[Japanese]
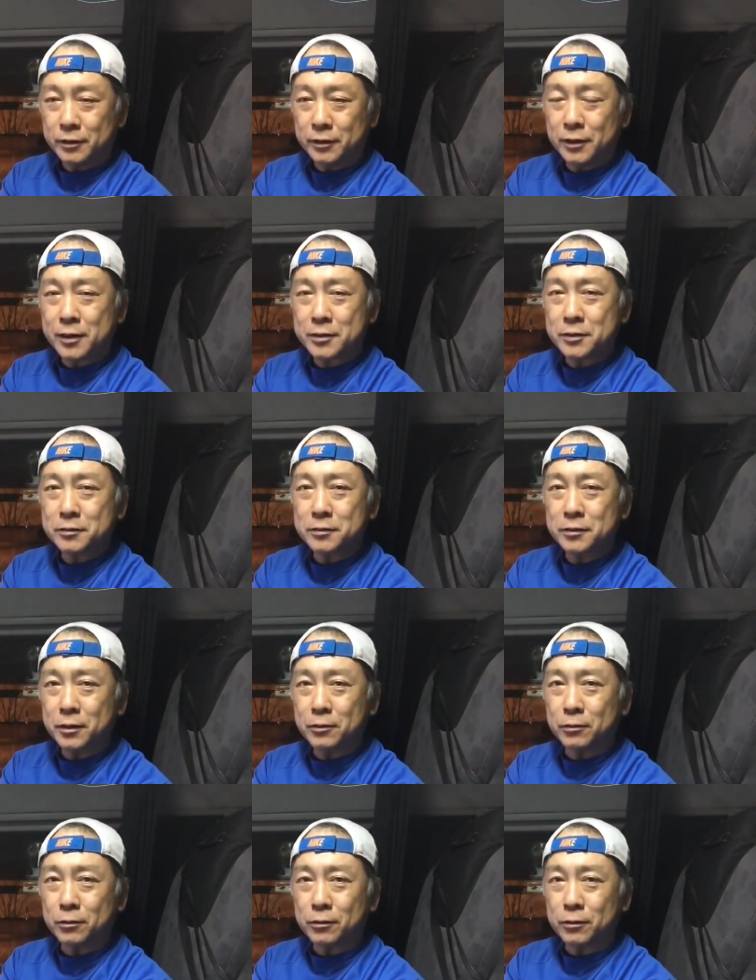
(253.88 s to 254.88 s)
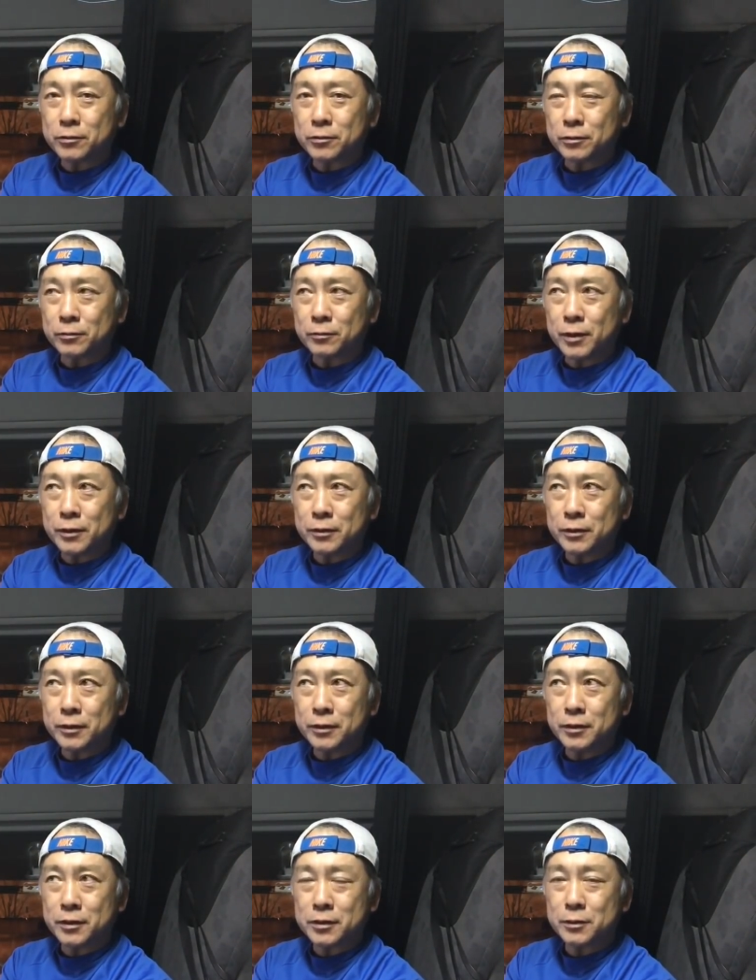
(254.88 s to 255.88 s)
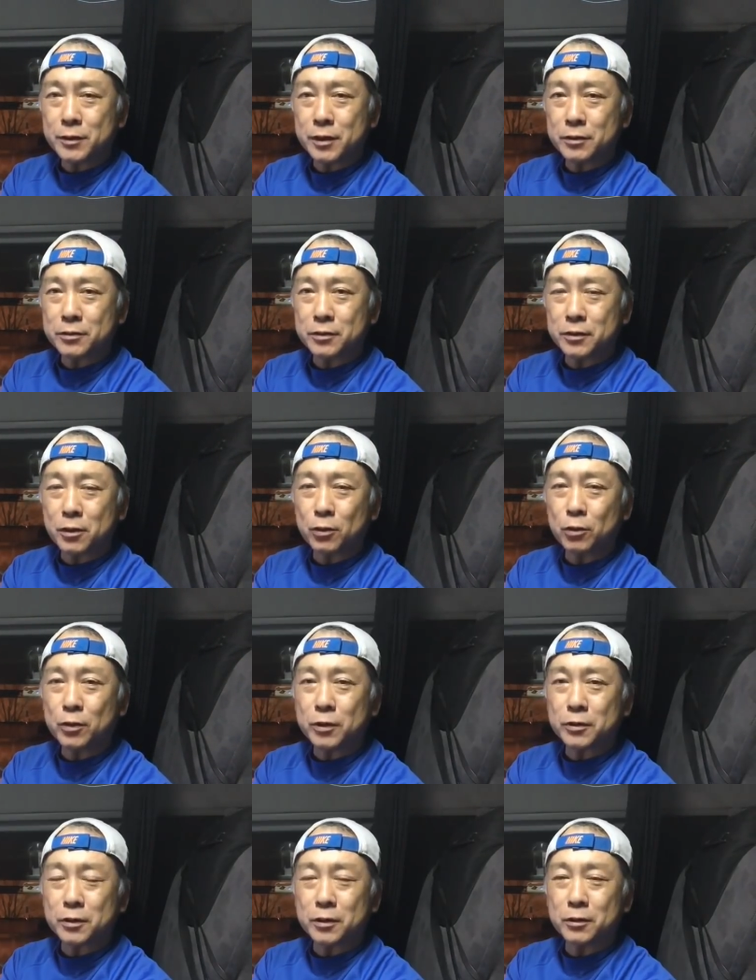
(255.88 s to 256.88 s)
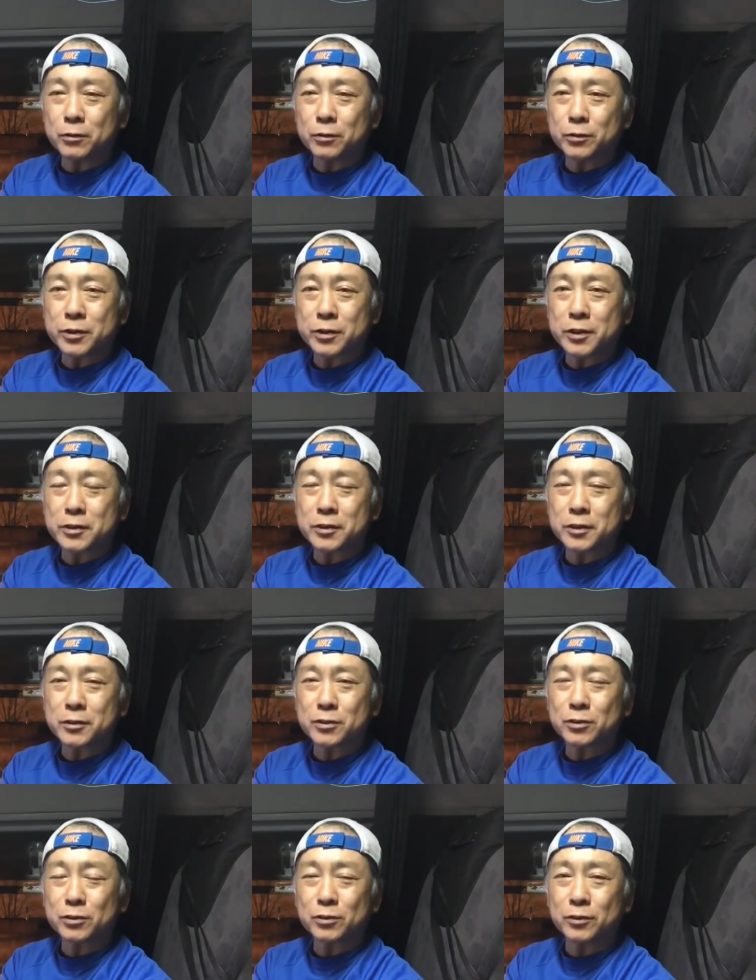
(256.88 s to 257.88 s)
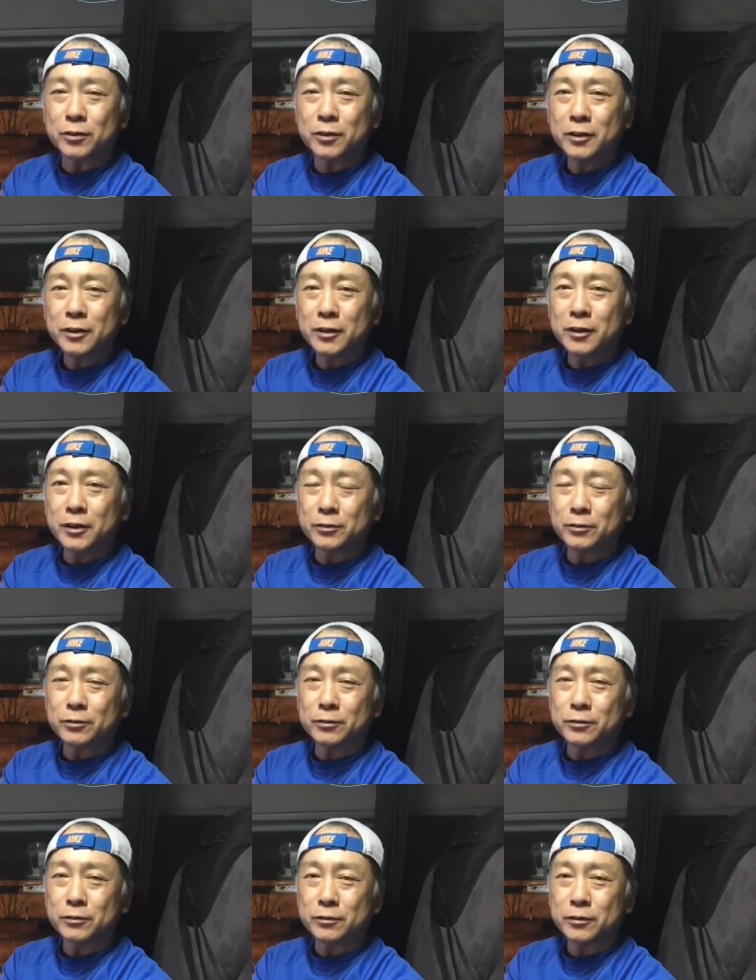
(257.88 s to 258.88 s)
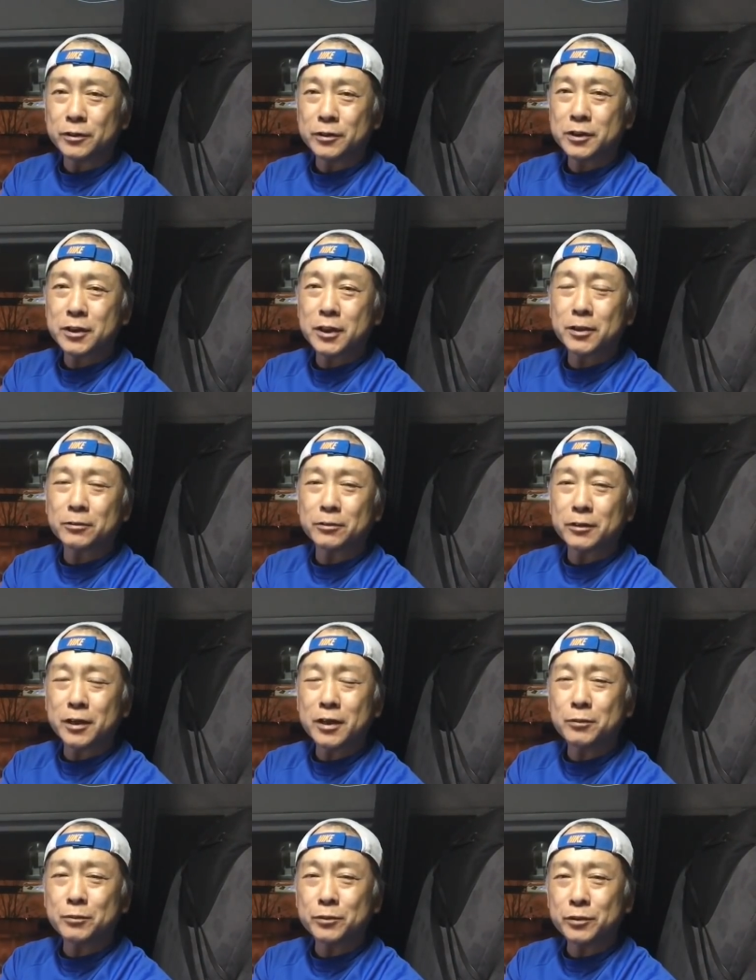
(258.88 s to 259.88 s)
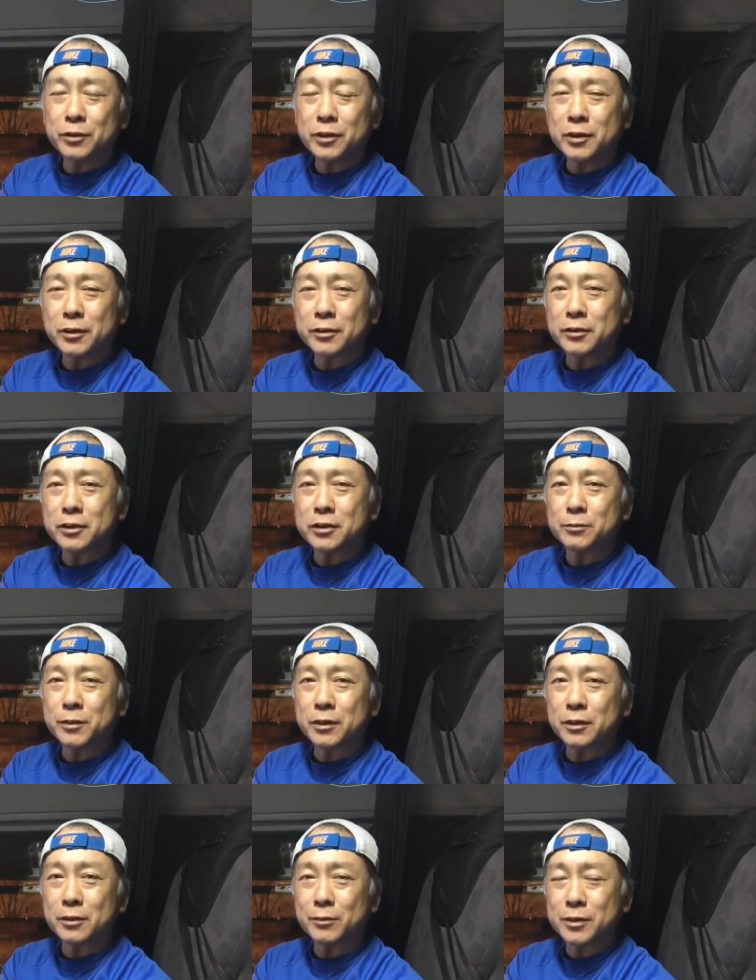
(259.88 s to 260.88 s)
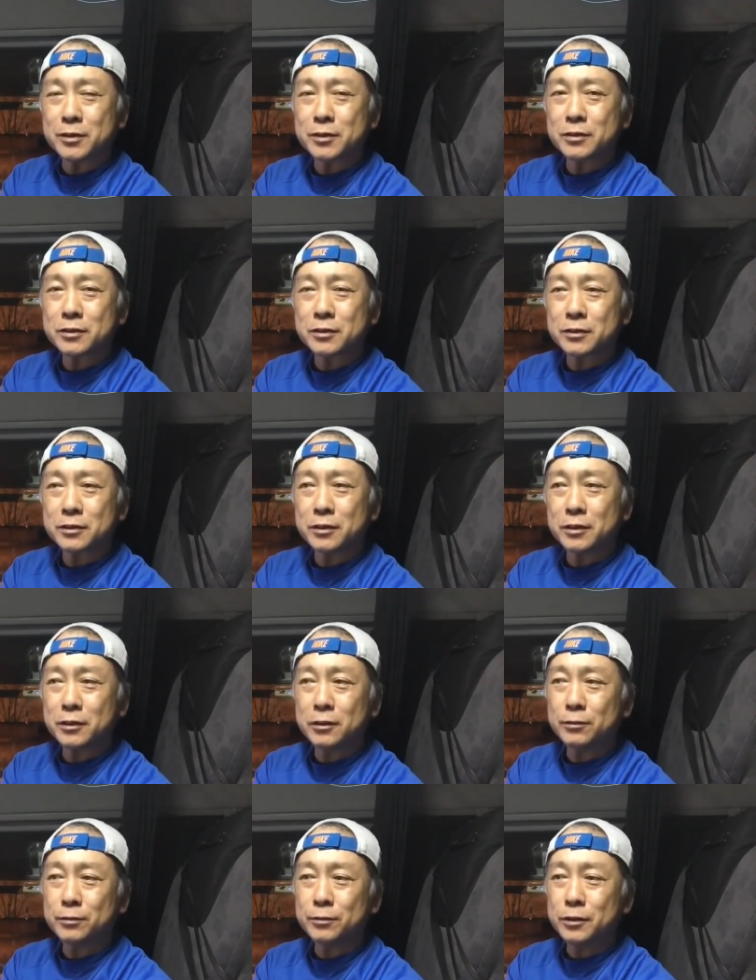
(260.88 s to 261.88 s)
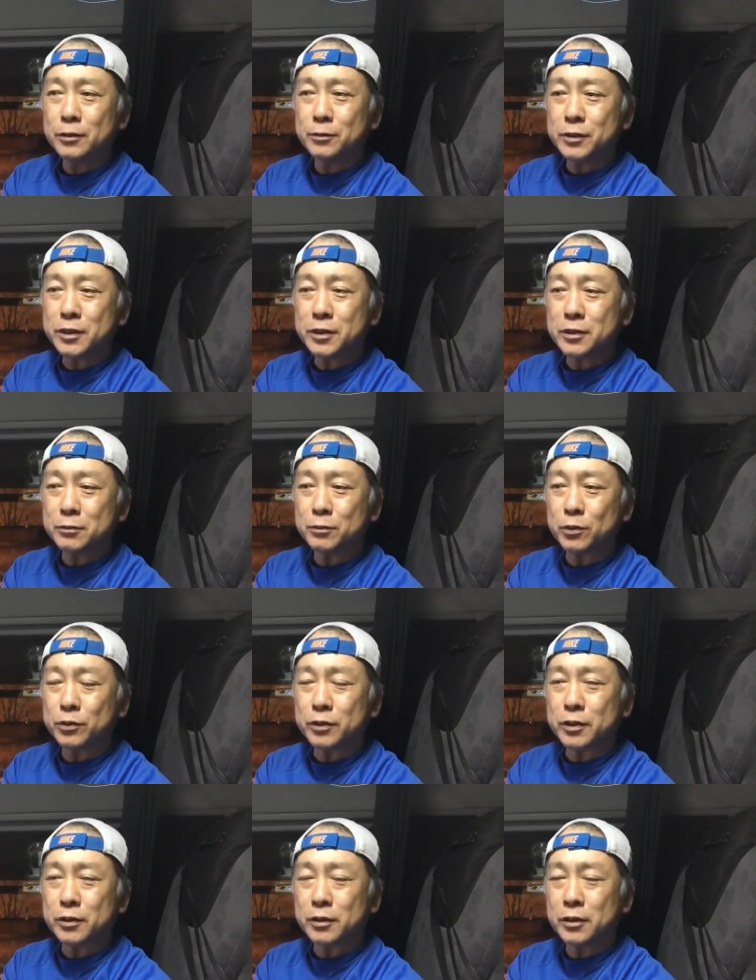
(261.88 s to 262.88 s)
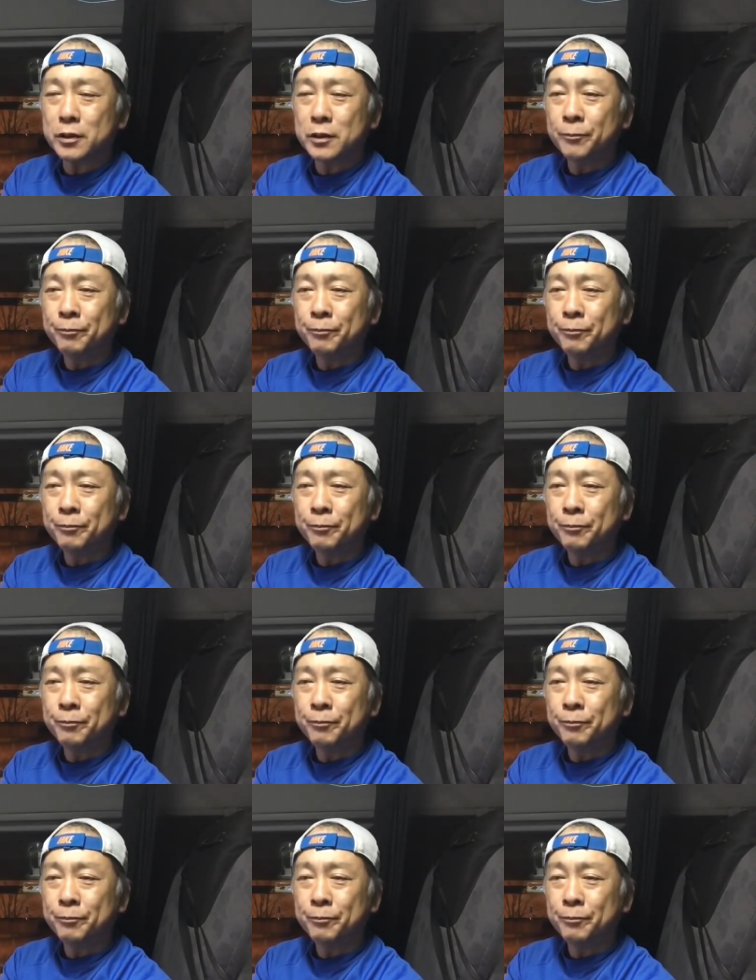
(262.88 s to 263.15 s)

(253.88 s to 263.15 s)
夏以降、その 1DS マーク3が壊れて以降の写真がちょっと、あの、力のないものになってしまってます。で、フィルム写真もこの間、